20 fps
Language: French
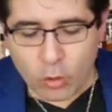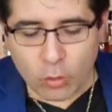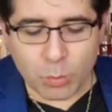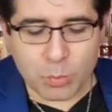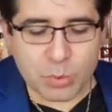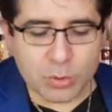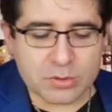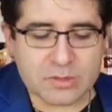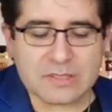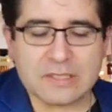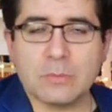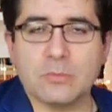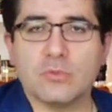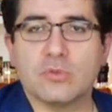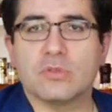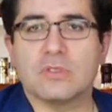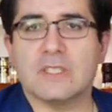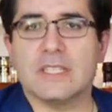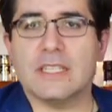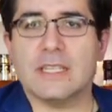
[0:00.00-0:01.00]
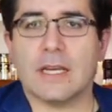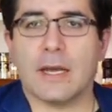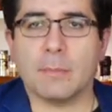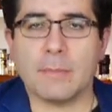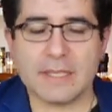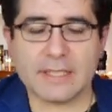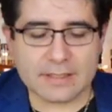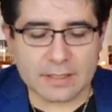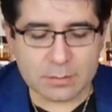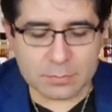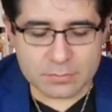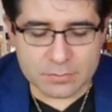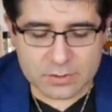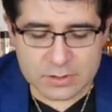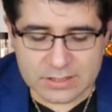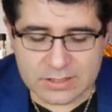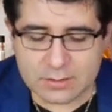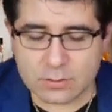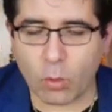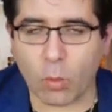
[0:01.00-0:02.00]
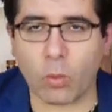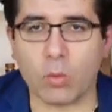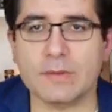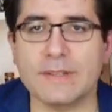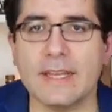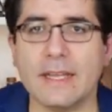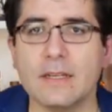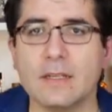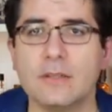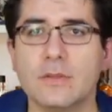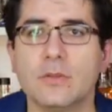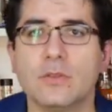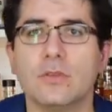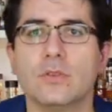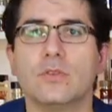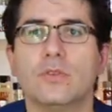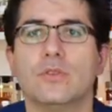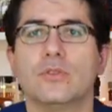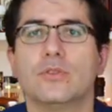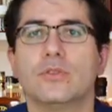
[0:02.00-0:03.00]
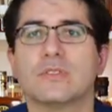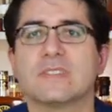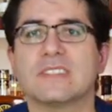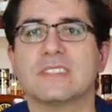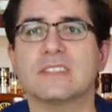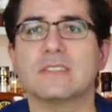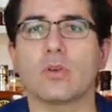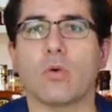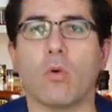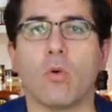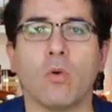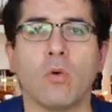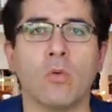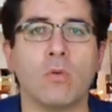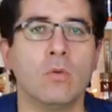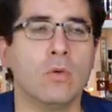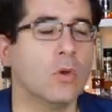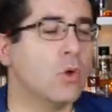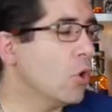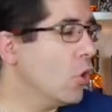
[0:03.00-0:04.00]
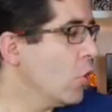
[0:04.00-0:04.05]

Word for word: On peut s'amuser à mettre un petit rondelle de, de, citron.